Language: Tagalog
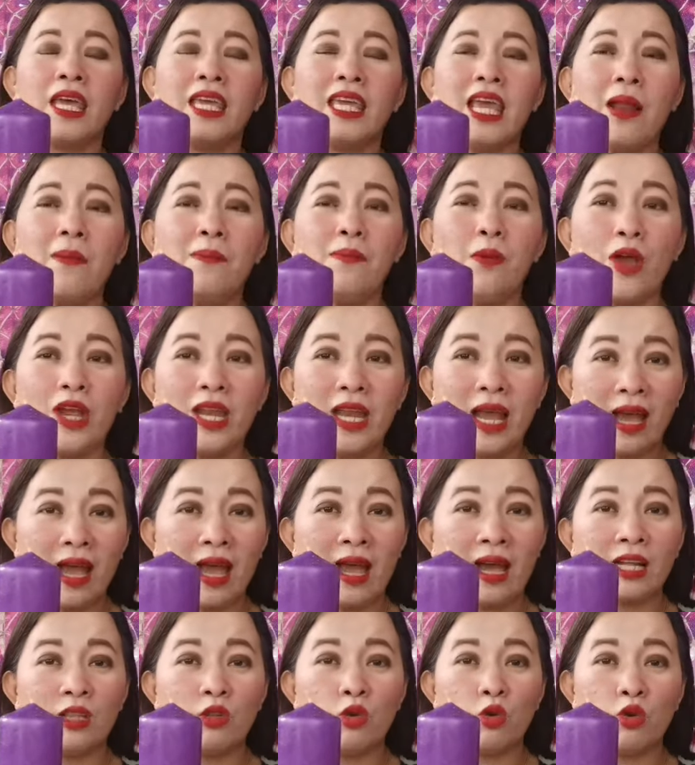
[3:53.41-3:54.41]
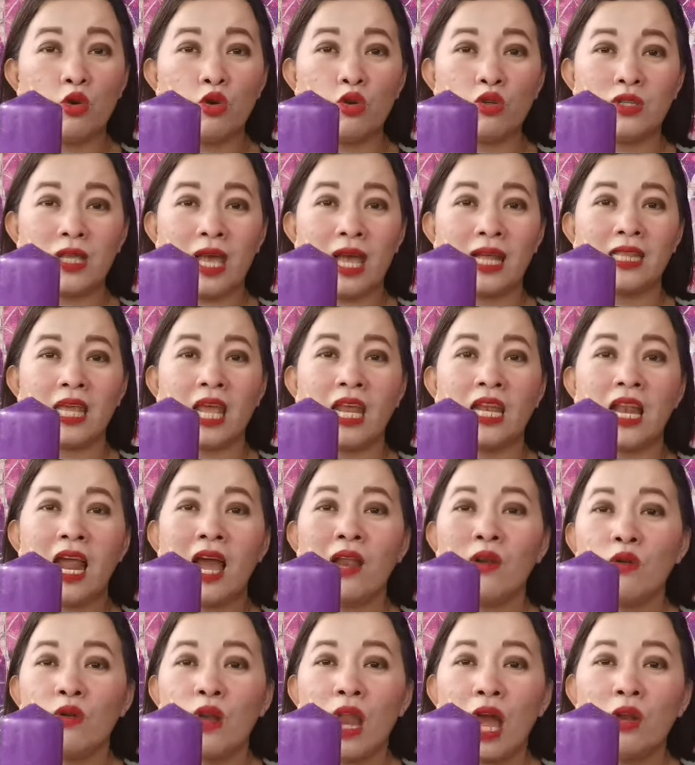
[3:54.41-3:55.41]
Yan po yung nakakatulong sa atin,
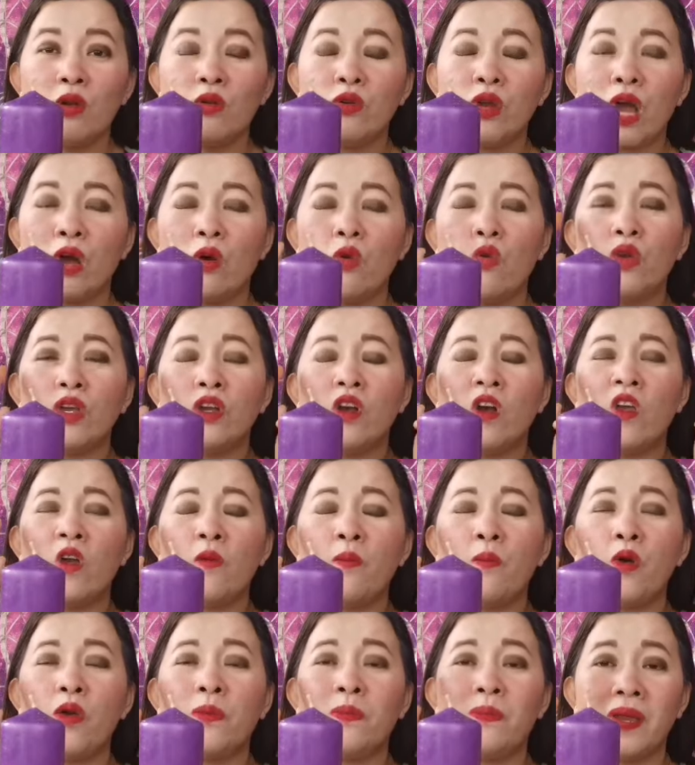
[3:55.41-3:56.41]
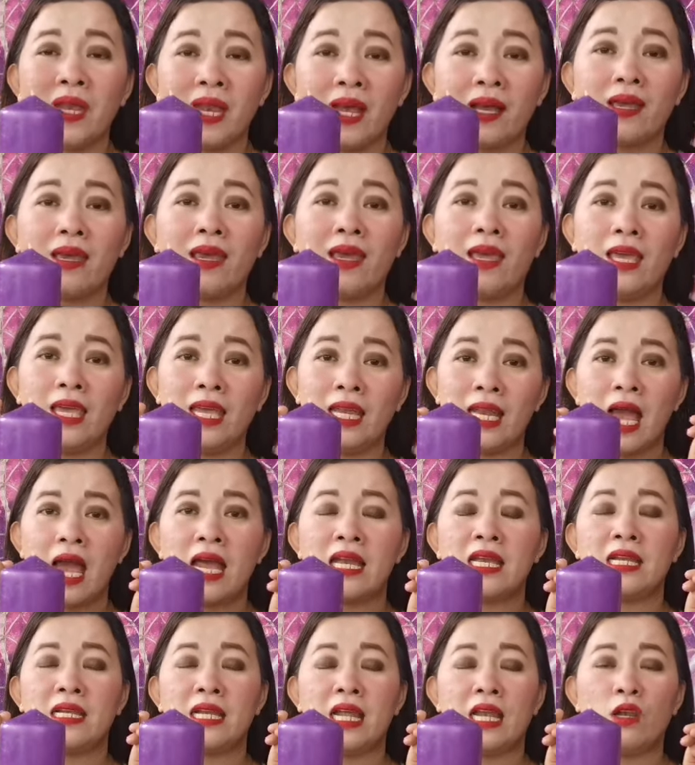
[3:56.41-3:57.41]
lalo-lalo na kung ikaw po ay
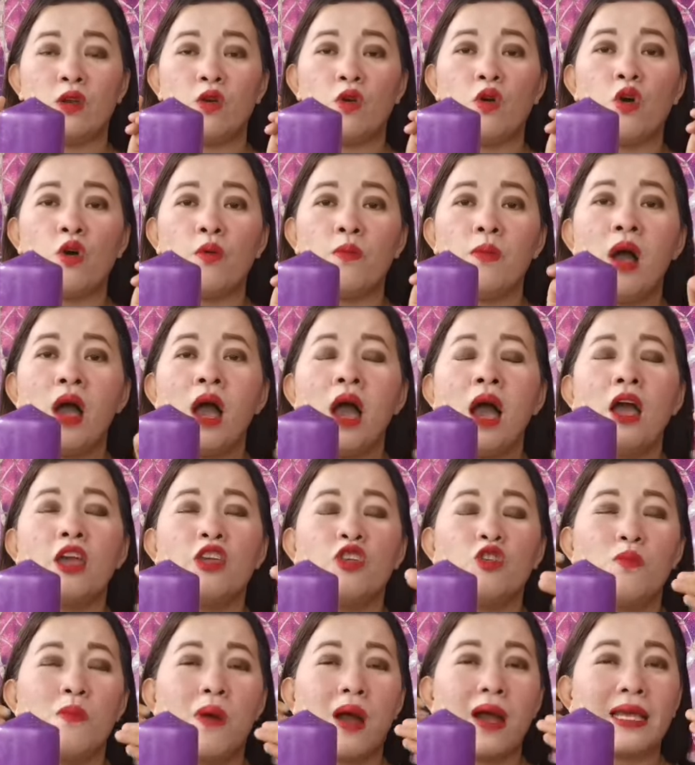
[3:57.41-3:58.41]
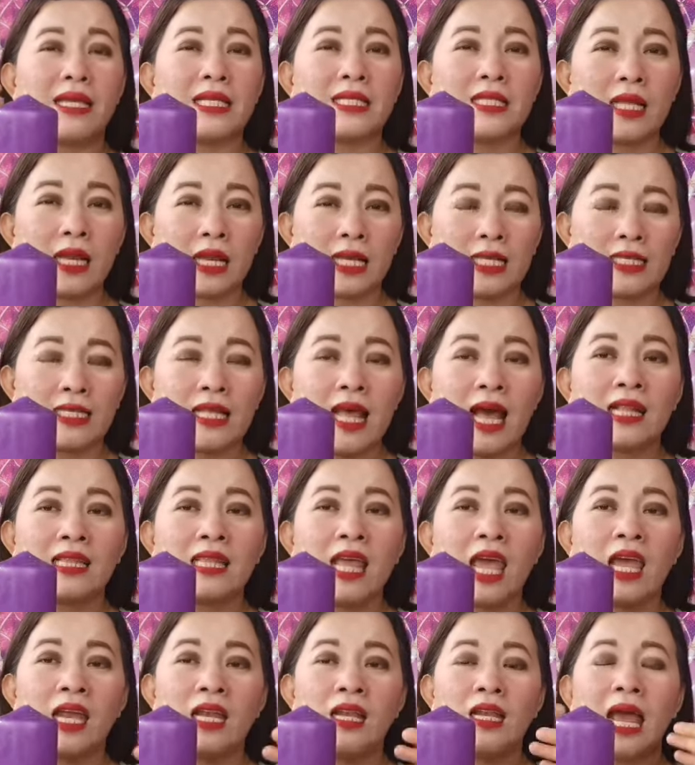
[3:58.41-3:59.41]
pinanghihinaan na ng loob. Yung mga stress
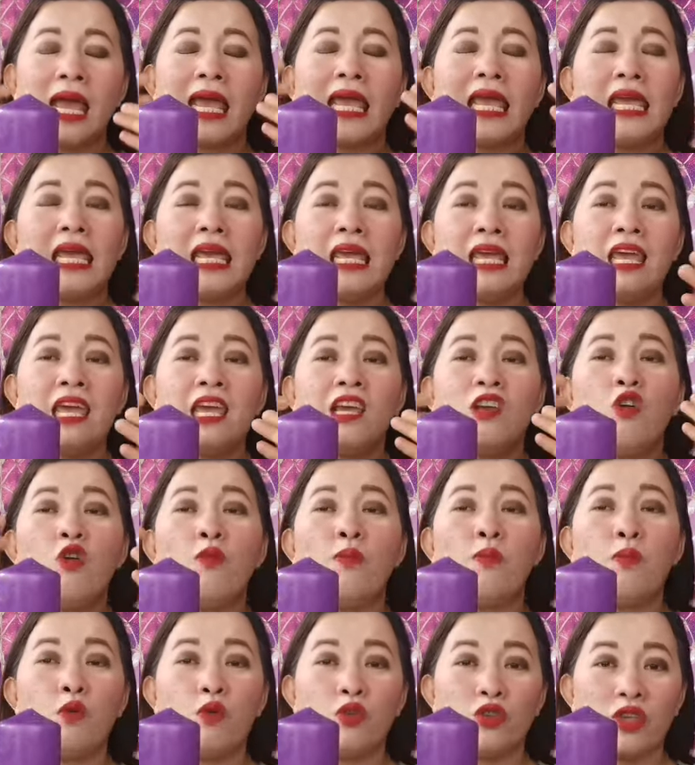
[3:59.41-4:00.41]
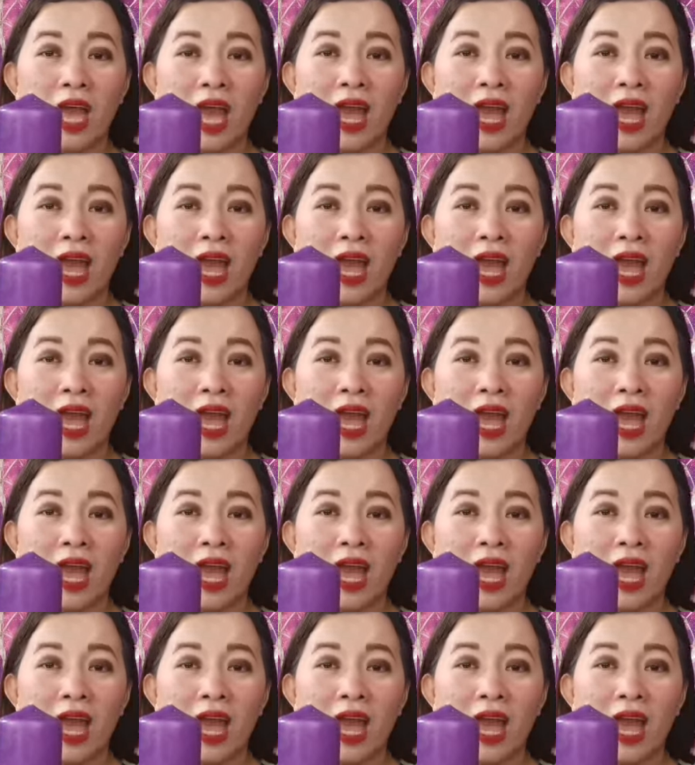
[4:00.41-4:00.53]
natin, nahihigo po